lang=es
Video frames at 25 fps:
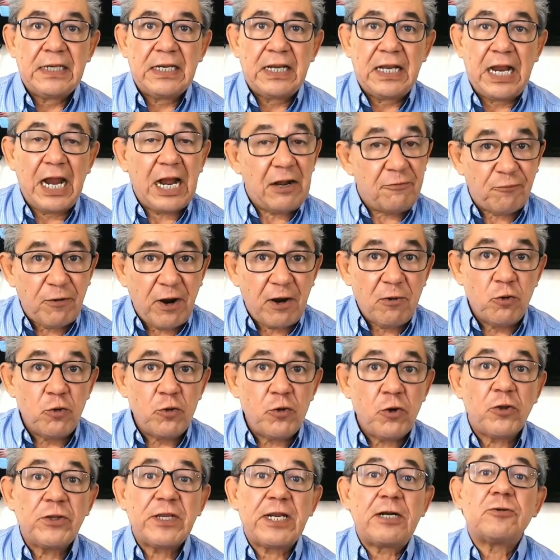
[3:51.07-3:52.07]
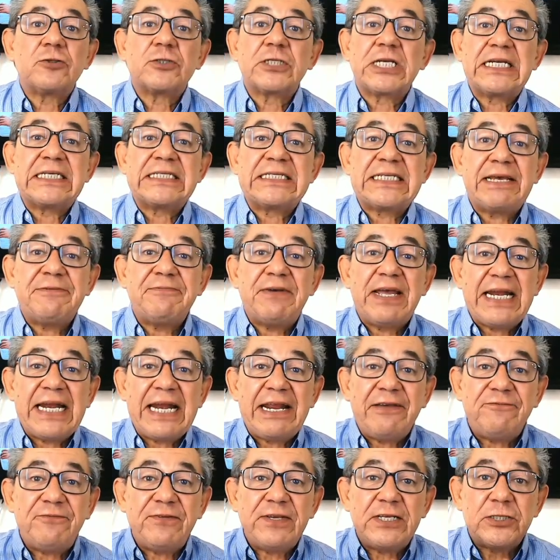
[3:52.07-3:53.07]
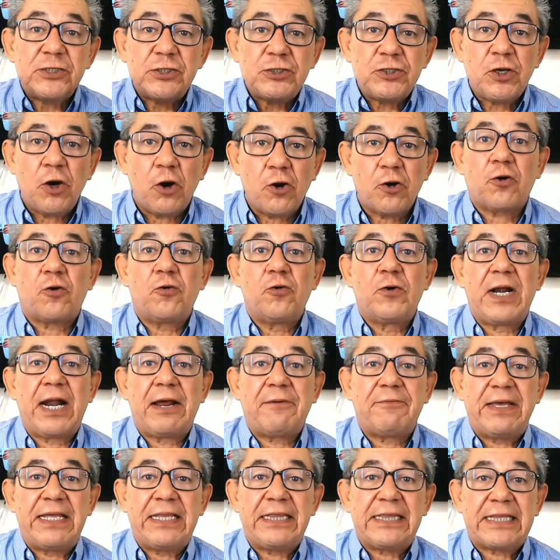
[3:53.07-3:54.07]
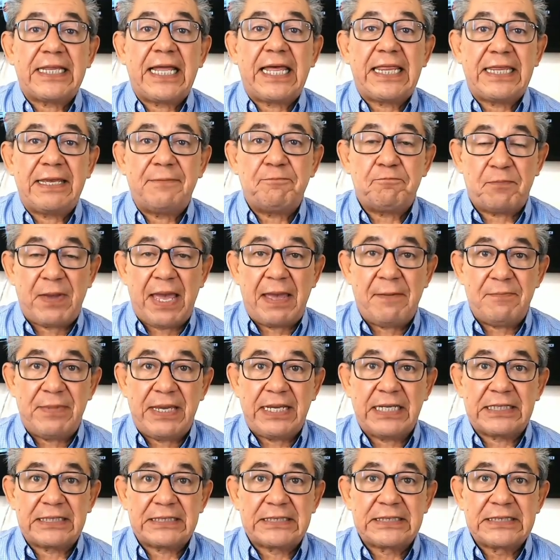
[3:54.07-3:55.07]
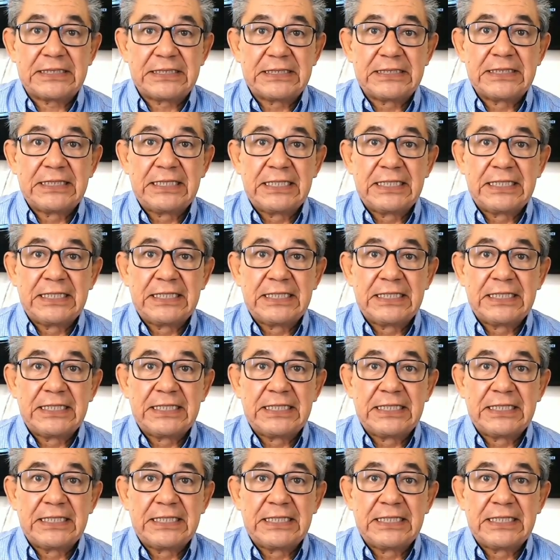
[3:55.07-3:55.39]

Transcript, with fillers: Él fue uno de los que se benefició con la venta de Pemex.